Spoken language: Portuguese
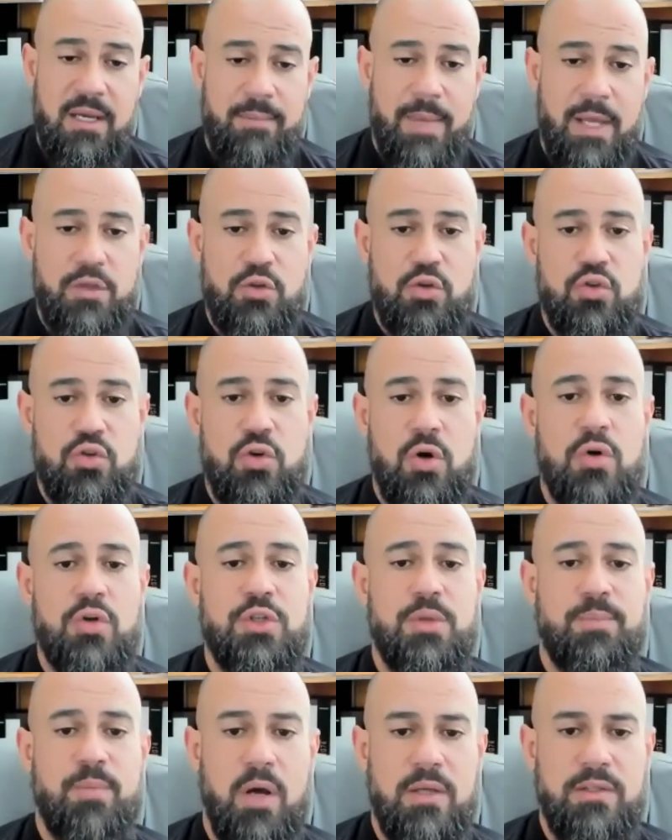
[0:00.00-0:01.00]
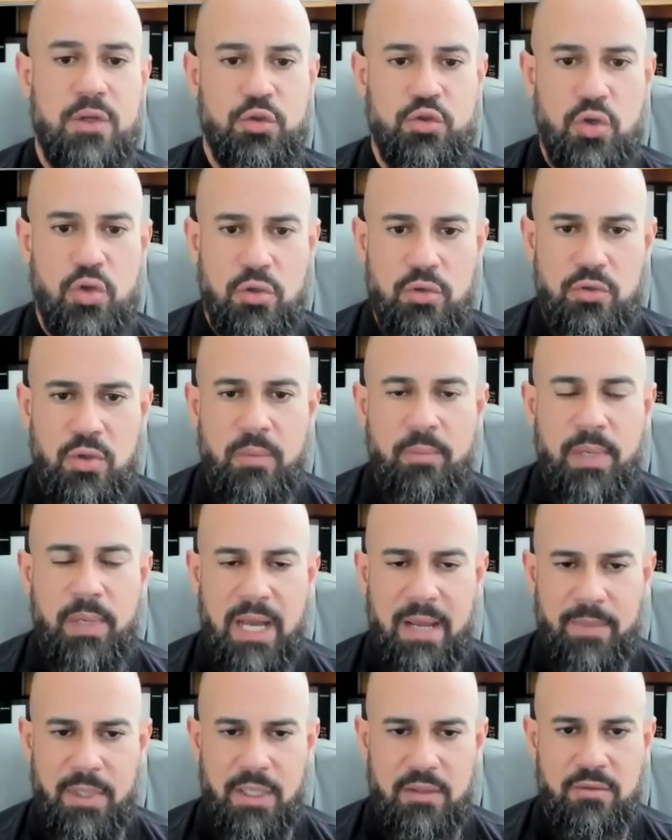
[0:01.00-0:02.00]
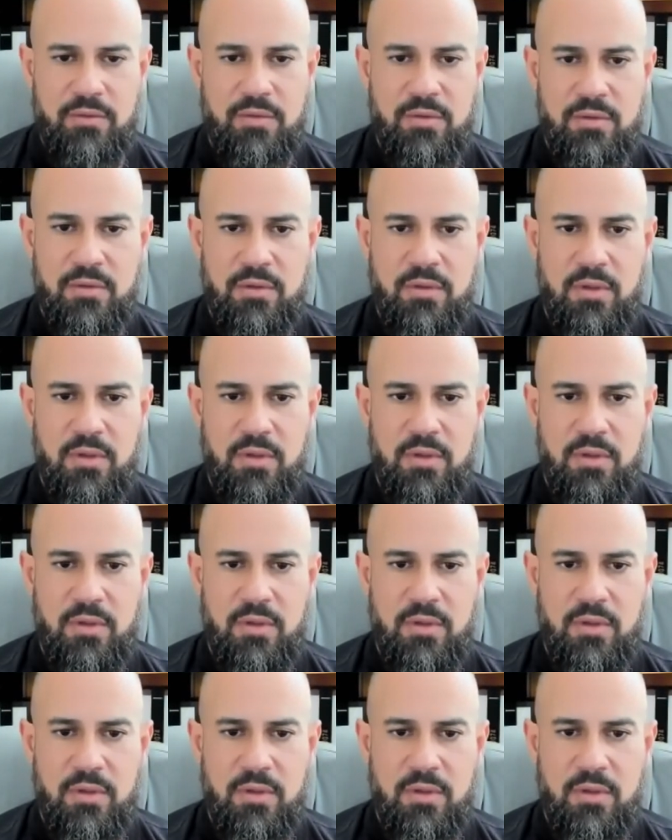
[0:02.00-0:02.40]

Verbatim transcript: Mas o jogo de pós é o jogo do empilhamento.